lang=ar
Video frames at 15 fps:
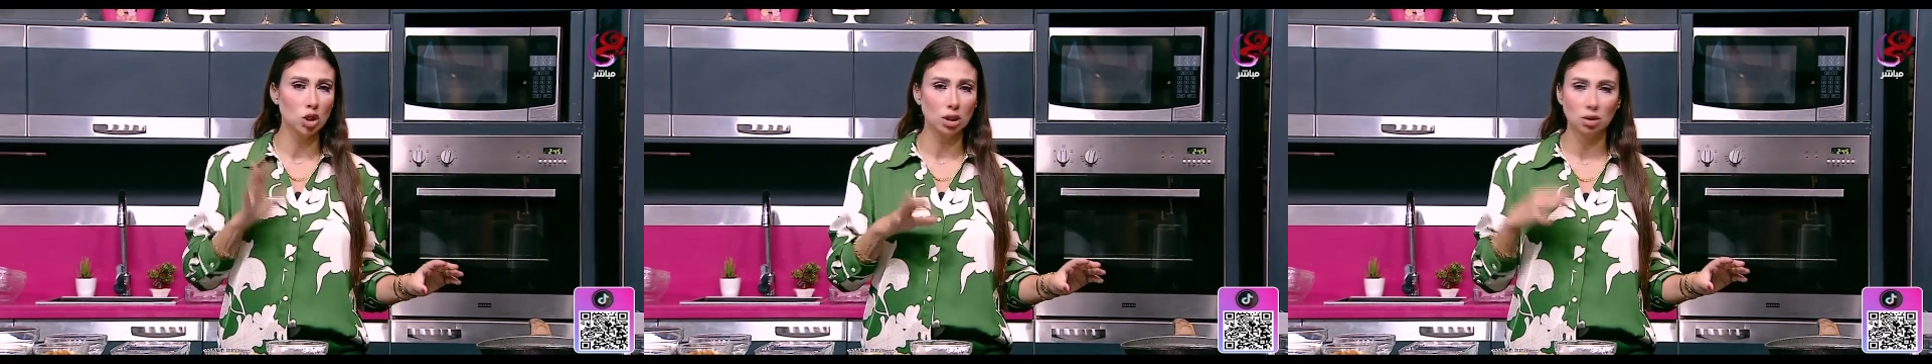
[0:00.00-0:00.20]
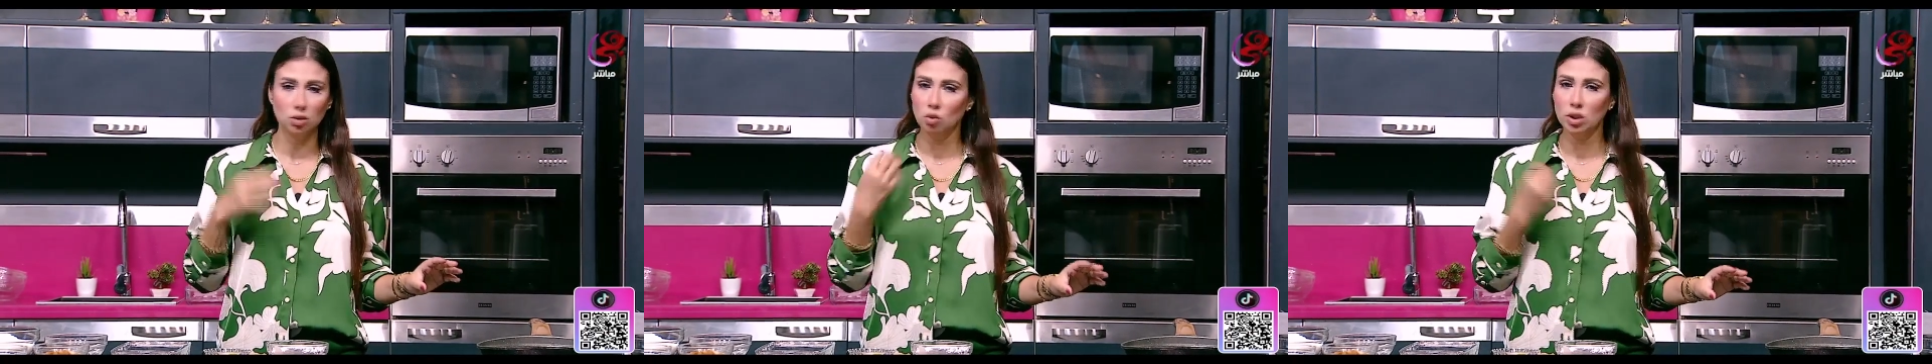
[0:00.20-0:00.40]

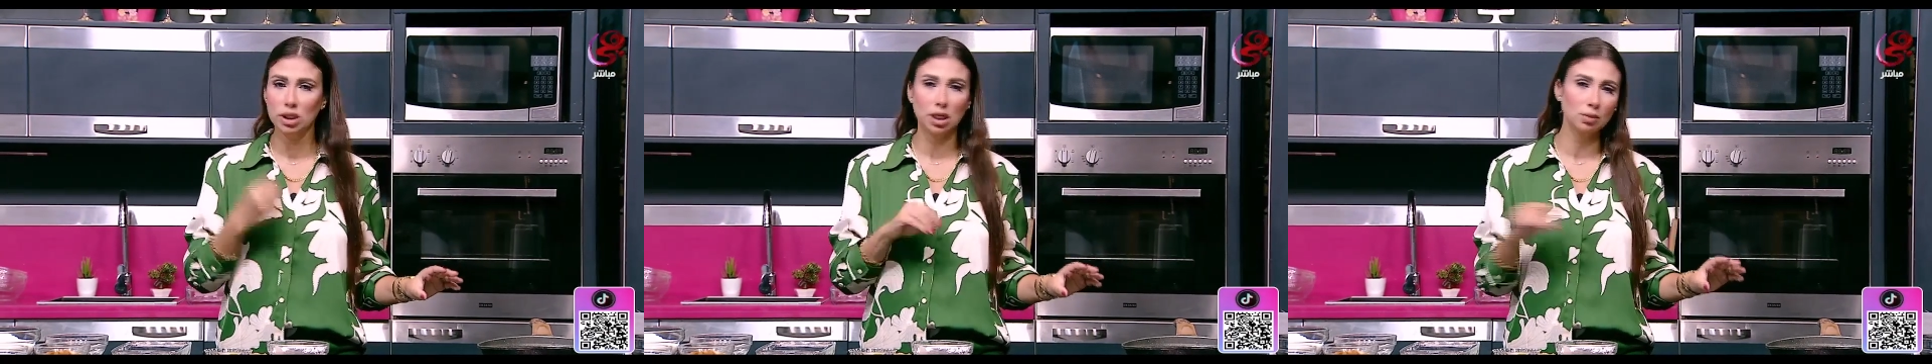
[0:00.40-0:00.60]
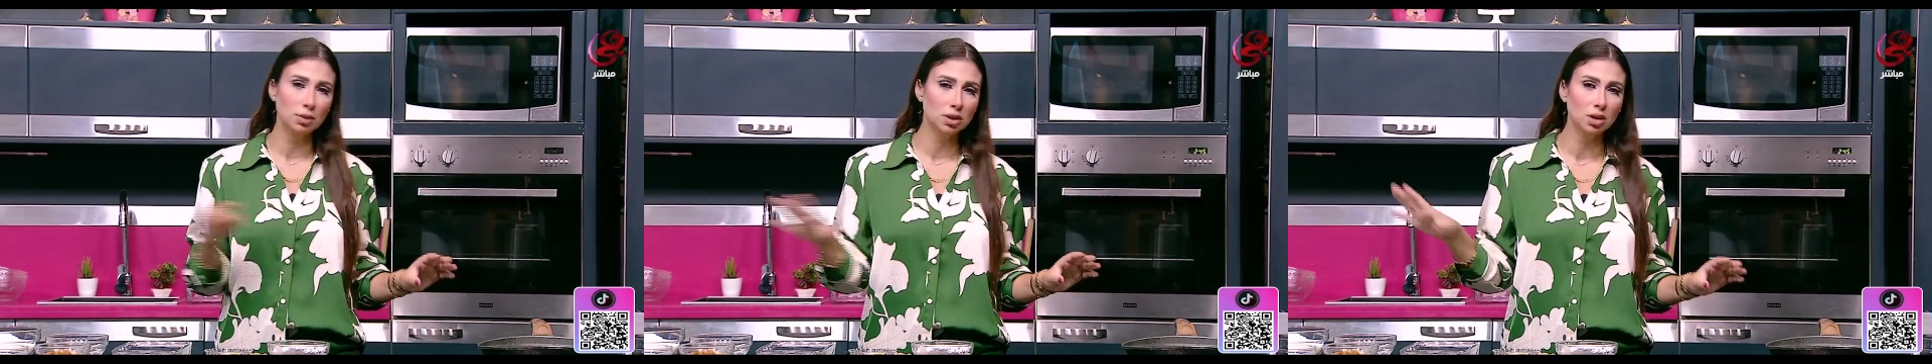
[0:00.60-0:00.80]
هنقول
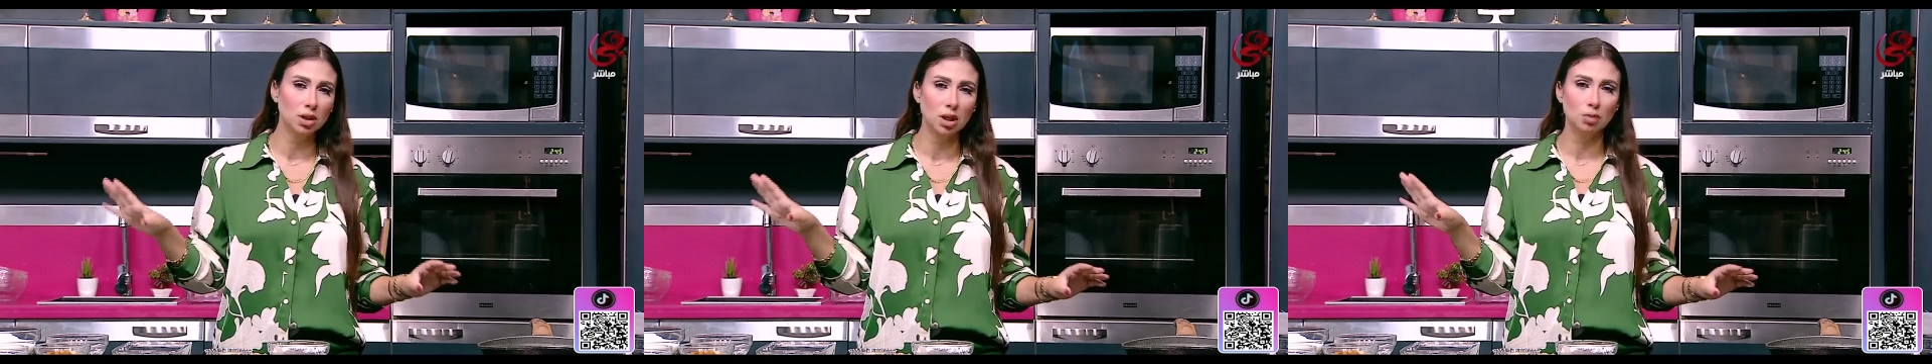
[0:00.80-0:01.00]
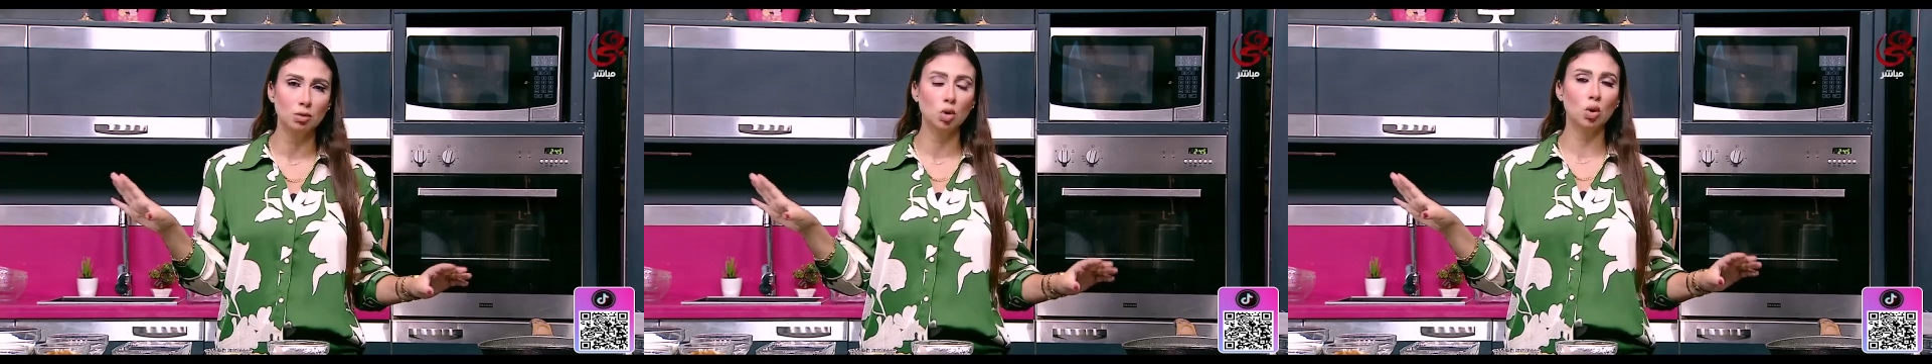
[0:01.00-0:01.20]
كلمه
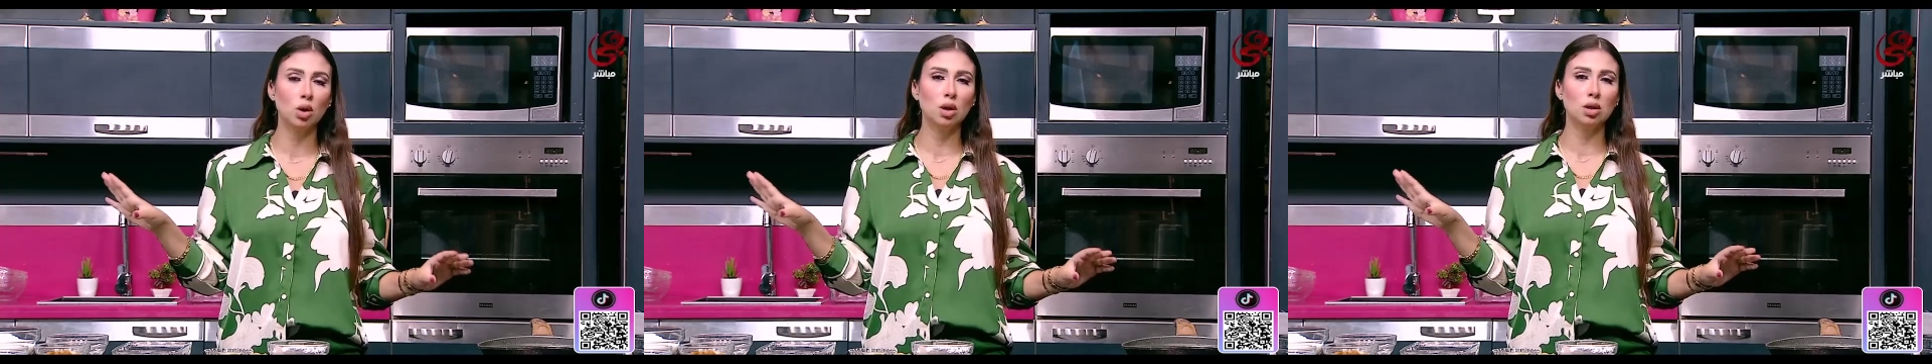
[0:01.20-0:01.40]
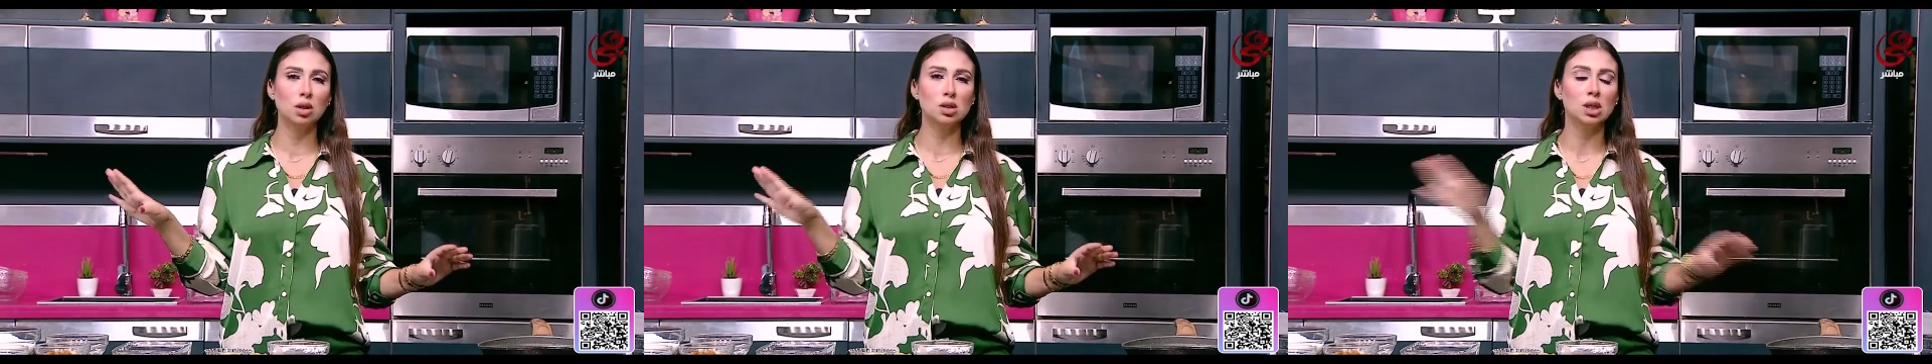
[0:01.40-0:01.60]
نكرمله
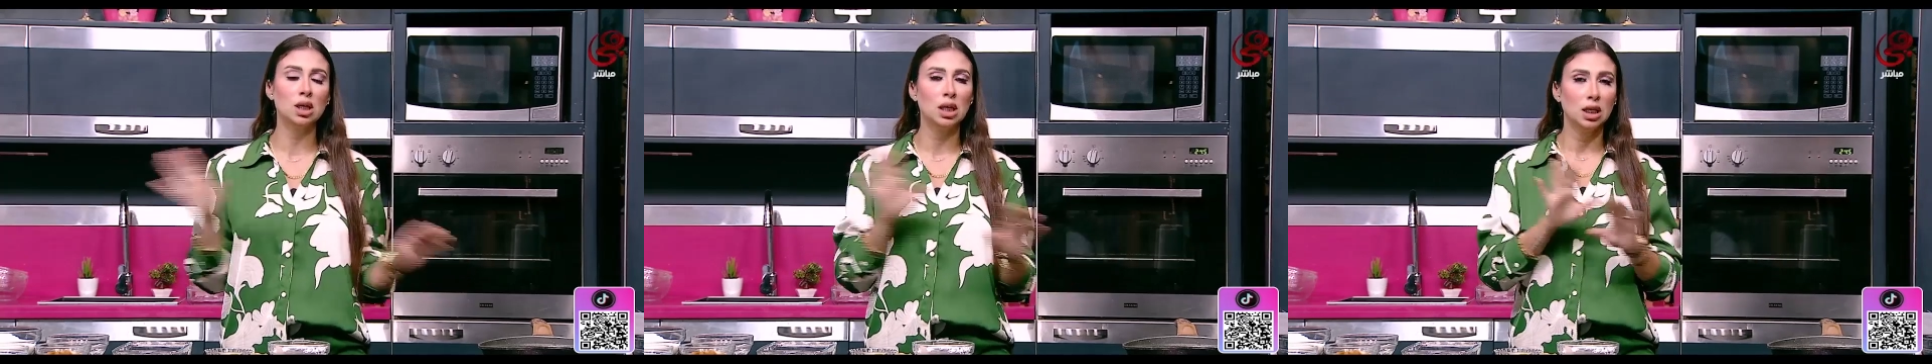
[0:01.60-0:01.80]
خالص